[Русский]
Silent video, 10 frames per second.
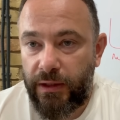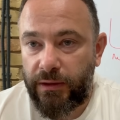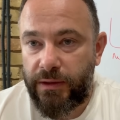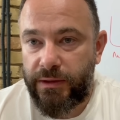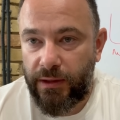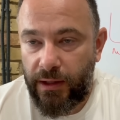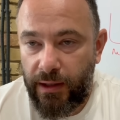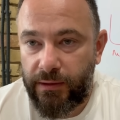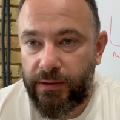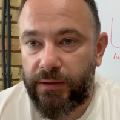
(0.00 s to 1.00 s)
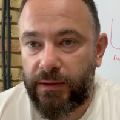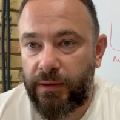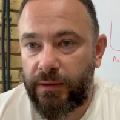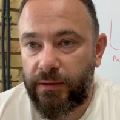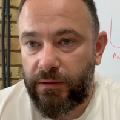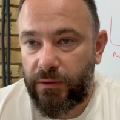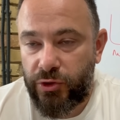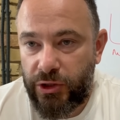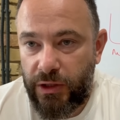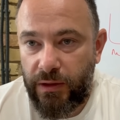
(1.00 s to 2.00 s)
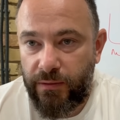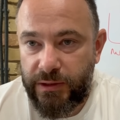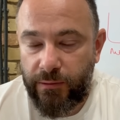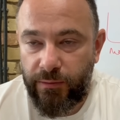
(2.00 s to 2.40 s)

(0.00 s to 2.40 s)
это теракт, это нарушение всех